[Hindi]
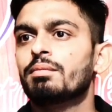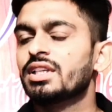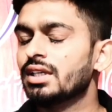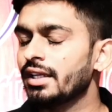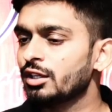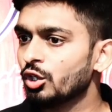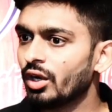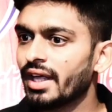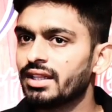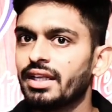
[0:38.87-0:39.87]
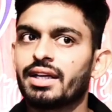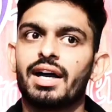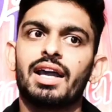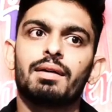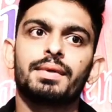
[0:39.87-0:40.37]
बिजली दौड़े थी
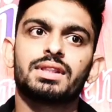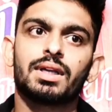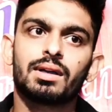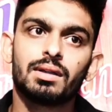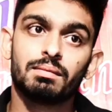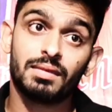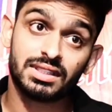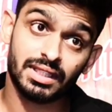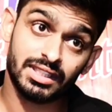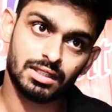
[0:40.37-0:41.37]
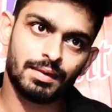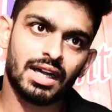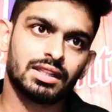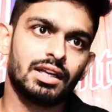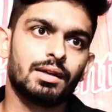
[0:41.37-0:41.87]
काया भीतर बस इस
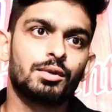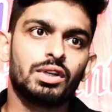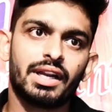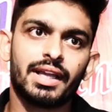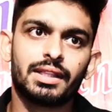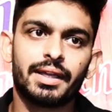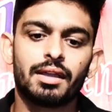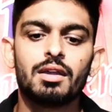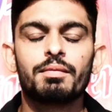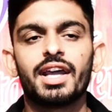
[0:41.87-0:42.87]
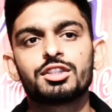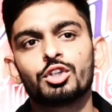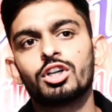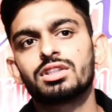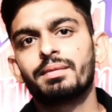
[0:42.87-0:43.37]
बात ने भूल रहे थे फिर
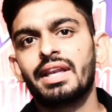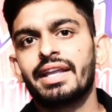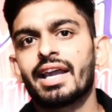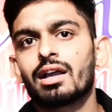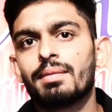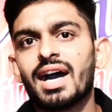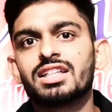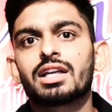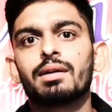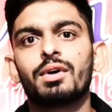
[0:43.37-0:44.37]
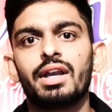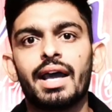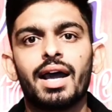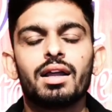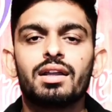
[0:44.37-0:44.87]
चौंच मिली एक बाज के
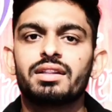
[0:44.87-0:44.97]
बोलिया